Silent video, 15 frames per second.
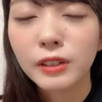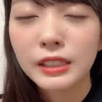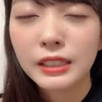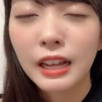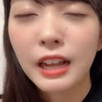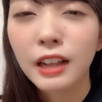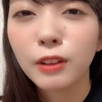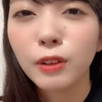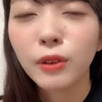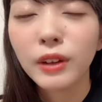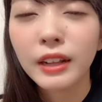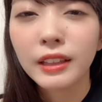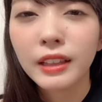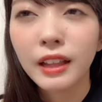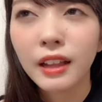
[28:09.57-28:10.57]
市販の
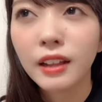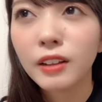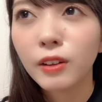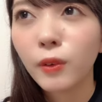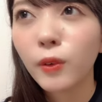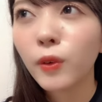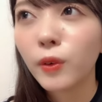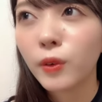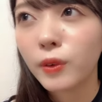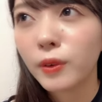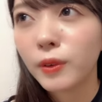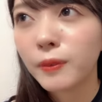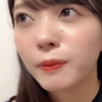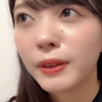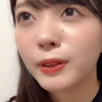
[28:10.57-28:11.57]
方を
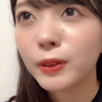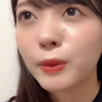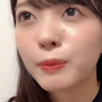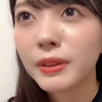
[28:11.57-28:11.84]
まと